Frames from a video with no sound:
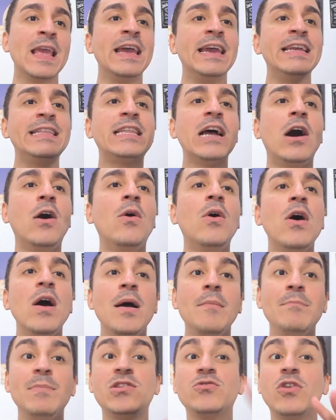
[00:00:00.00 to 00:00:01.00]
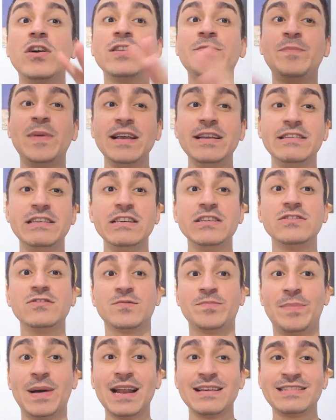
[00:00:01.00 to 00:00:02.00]
Então, bitcoins
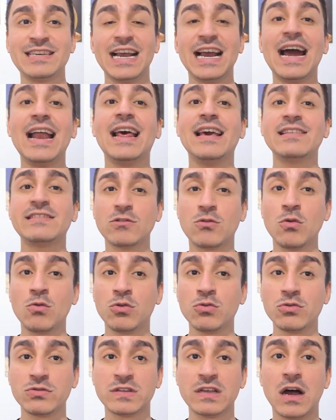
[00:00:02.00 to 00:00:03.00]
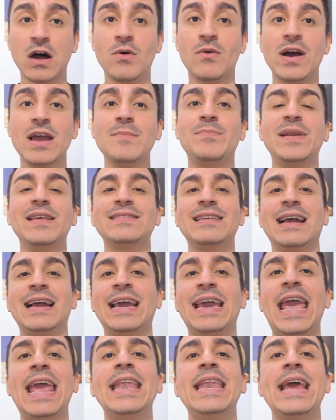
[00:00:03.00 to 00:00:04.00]
perdidos. Para chegar a esta conclusão, a empresa
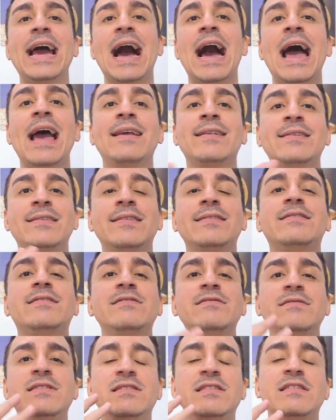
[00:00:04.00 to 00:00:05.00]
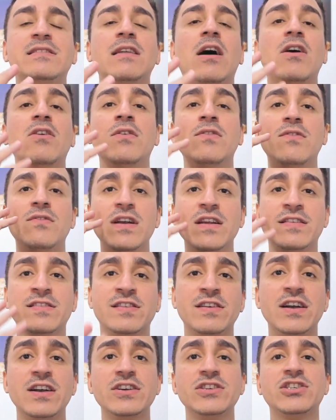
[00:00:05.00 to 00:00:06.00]
Kane Islands Digital
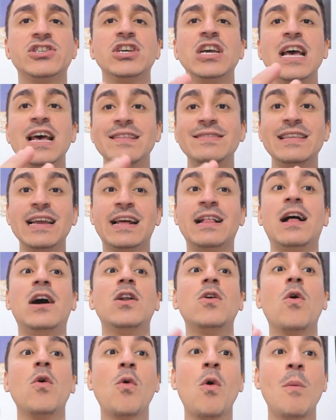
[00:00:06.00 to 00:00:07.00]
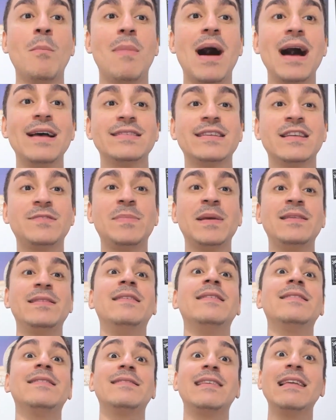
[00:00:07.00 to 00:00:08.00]
Research declarou com base nas
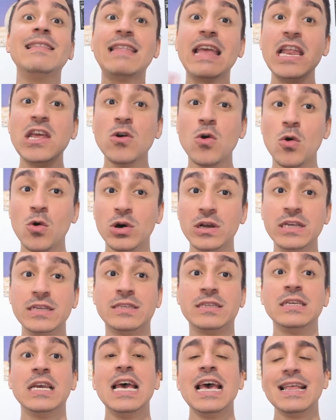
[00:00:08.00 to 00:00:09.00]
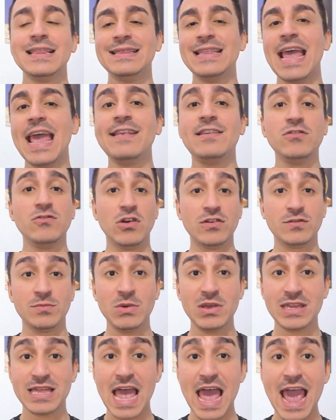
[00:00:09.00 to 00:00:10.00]
pesquisas anteriores, desde
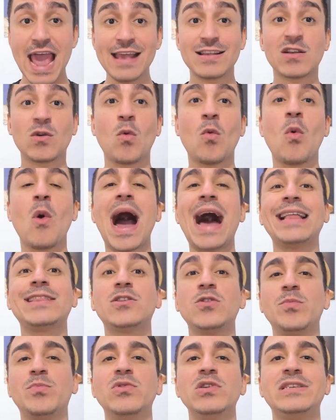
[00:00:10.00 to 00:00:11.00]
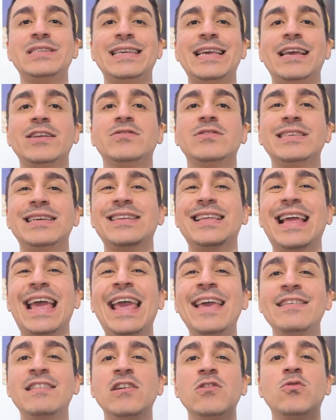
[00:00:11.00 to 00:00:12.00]
2010, 4% de,
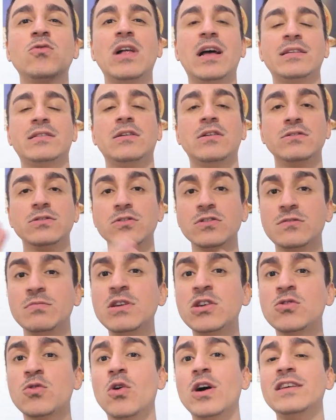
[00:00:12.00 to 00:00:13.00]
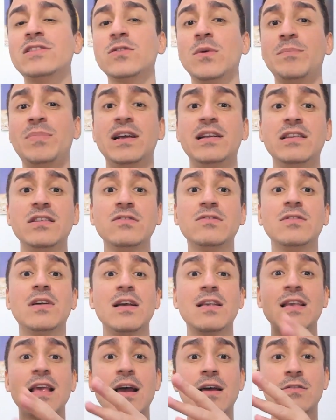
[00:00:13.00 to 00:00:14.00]
em circulação dos bitcoins são perdidos
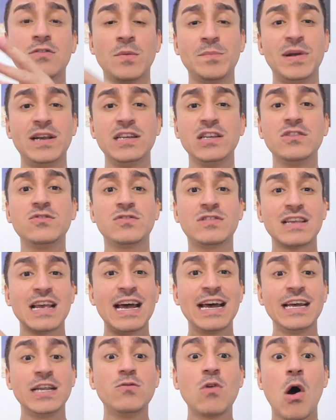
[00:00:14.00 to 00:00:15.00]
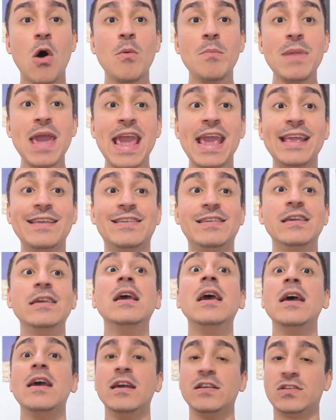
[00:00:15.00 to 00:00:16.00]
são perdidos anualmente.
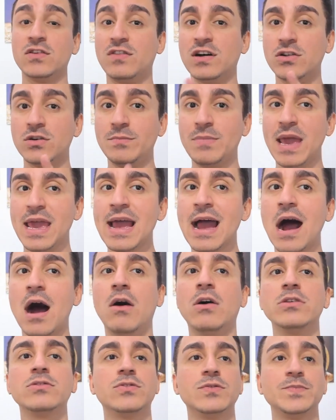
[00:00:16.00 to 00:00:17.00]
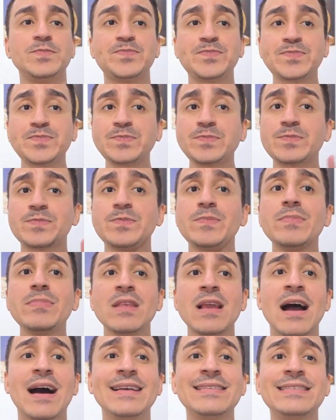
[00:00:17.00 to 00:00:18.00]
Esse é um valor bem alto.
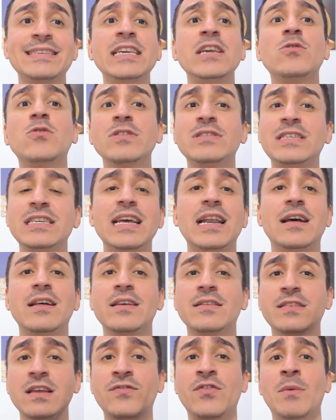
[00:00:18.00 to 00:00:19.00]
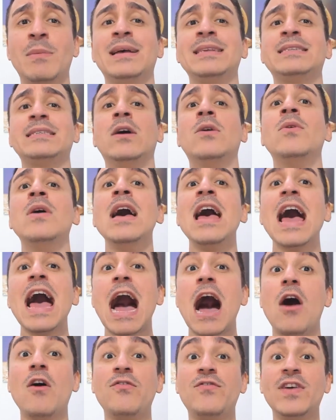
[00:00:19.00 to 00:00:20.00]
Assim, considerando essa informação,
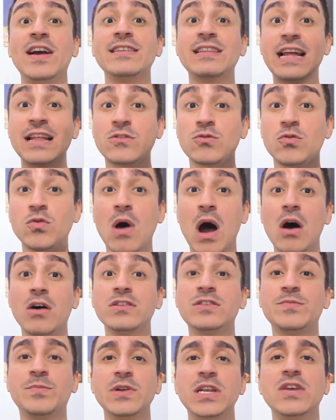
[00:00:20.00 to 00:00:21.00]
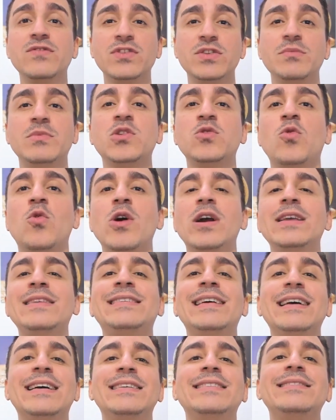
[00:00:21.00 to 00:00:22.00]
a oferta atual disponível de Bitcoin
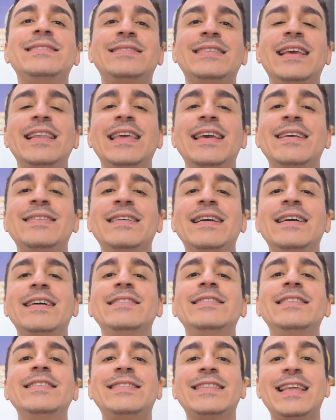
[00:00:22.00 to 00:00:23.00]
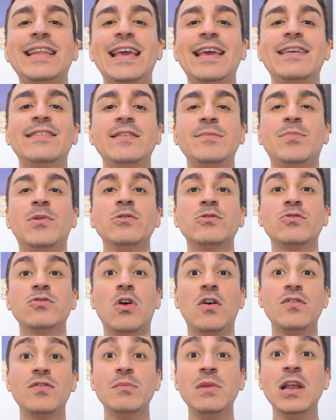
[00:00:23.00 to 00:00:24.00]
cerca de, seria cerca de
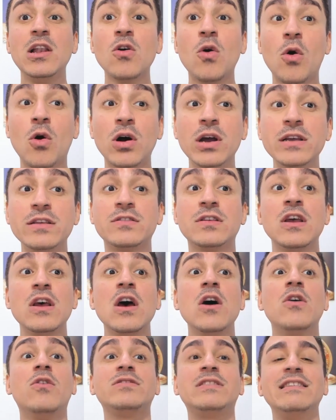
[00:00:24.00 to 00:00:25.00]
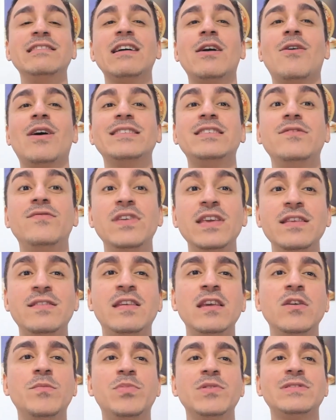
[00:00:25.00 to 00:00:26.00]
13,9 milhões, ou seja, quase
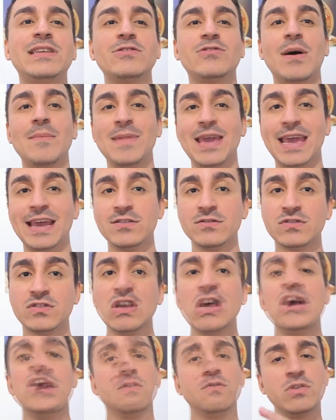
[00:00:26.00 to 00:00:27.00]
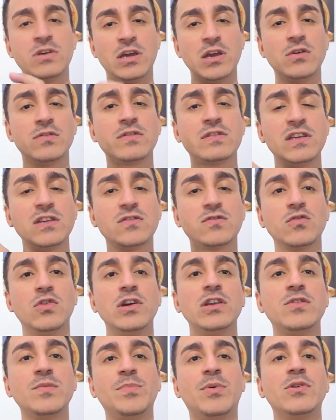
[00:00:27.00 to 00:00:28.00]
25% a menos do que os
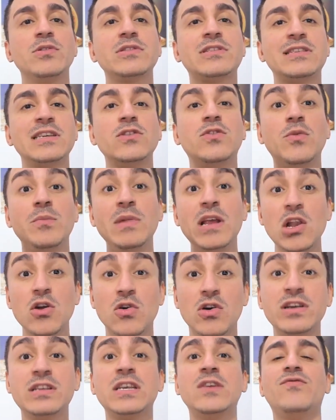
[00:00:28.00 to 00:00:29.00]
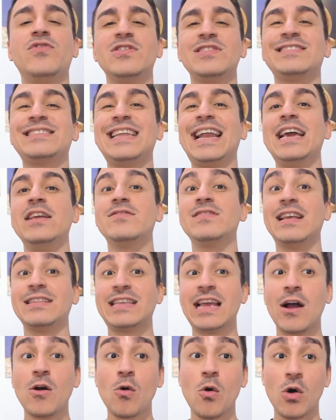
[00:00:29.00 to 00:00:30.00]
18,5 milhões que foram extraídos
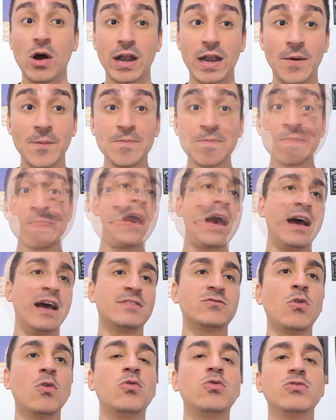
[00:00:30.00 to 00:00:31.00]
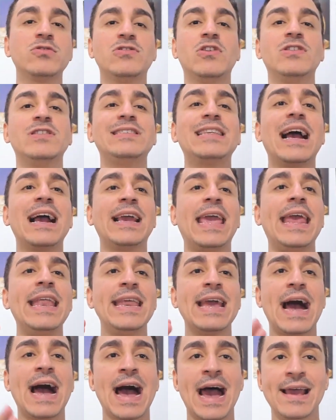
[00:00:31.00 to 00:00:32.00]
até agora. As conclusões da
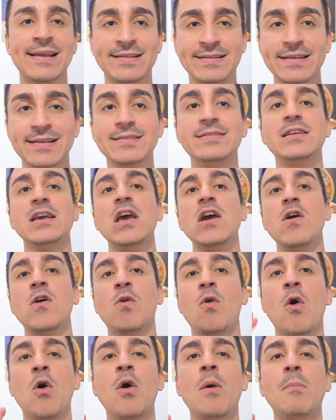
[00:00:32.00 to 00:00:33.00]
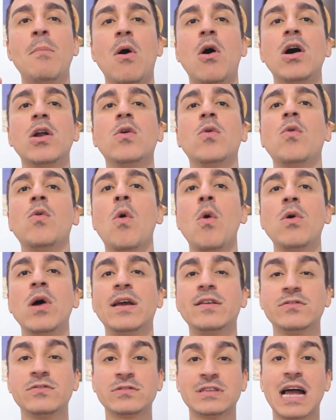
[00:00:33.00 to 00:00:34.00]
Kane Island corroboram com o
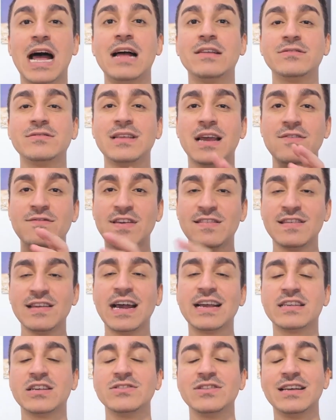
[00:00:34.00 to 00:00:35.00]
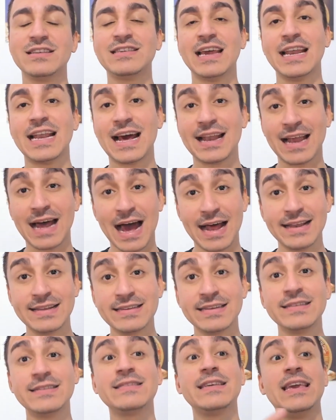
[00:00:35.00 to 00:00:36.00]
resultado da investigação da Chain
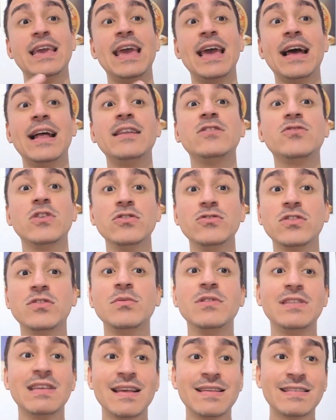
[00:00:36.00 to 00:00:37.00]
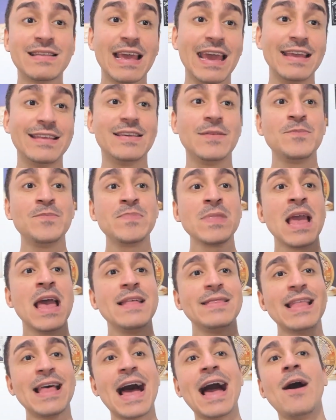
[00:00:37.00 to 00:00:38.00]
Analysis que realizou em 2017
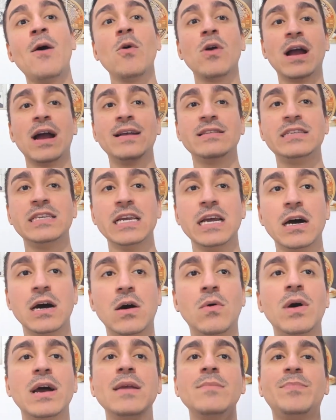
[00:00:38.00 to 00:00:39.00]
na ocasião, a